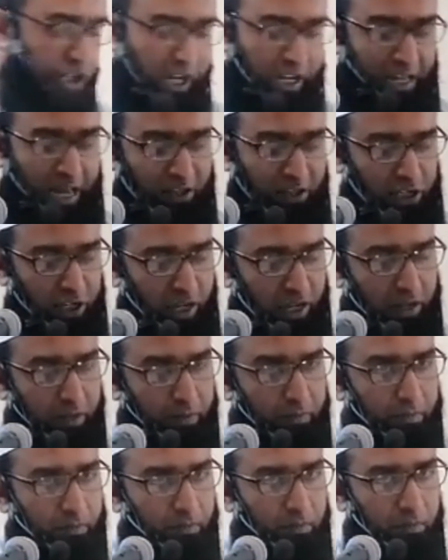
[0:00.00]
की जाती है
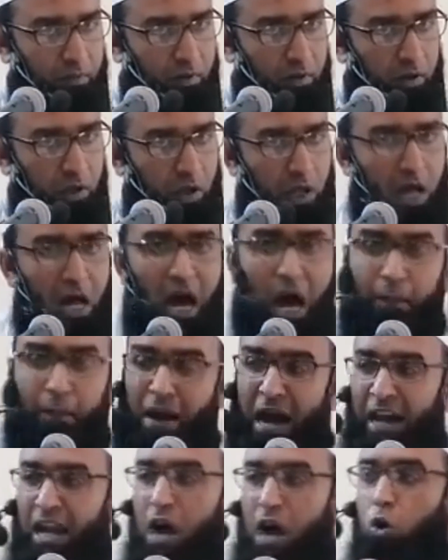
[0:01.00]

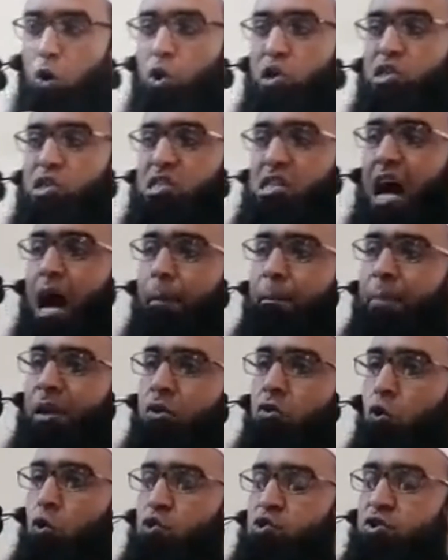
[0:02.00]
हमारा कोई
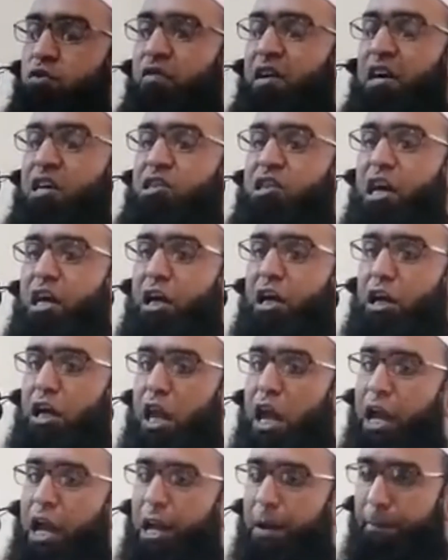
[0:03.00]
साबन उस वक्त तक
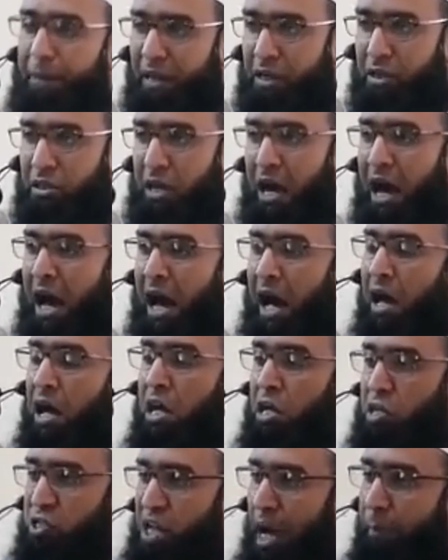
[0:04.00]
नहीं बिकता
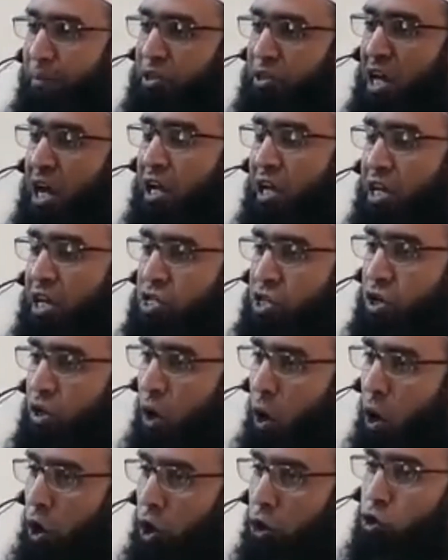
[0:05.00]
जब तक किसी
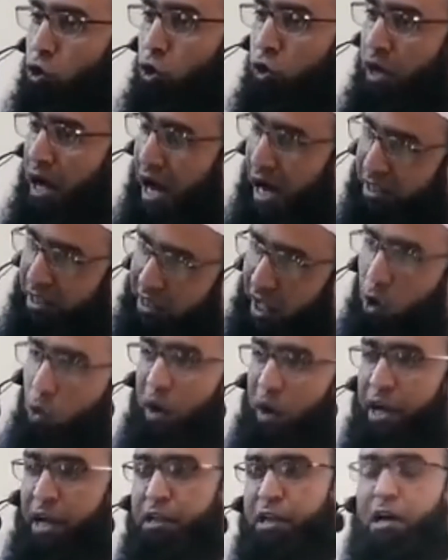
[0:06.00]
औरत को नहाता
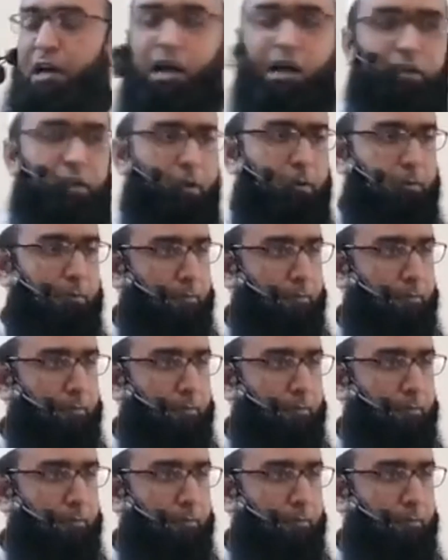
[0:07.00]
हुआ ना दिखा दे